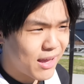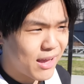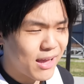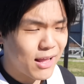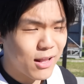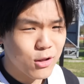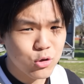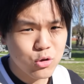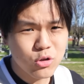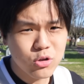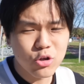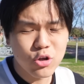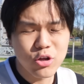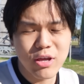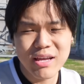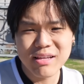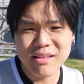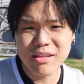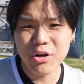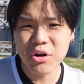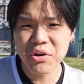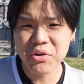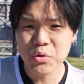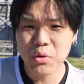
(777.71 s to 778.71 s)
eh, los, días
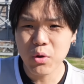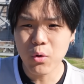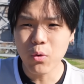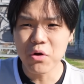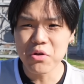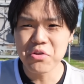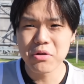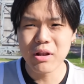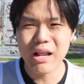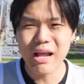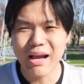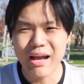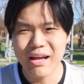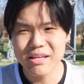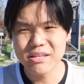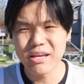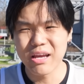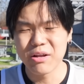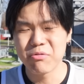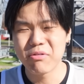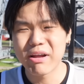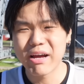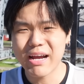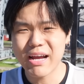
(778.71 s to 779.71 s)
anteriores estuve jugando en,
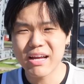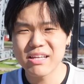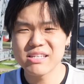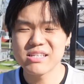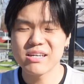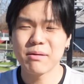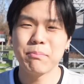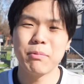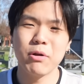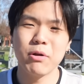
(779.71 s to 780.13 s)
en, una cancha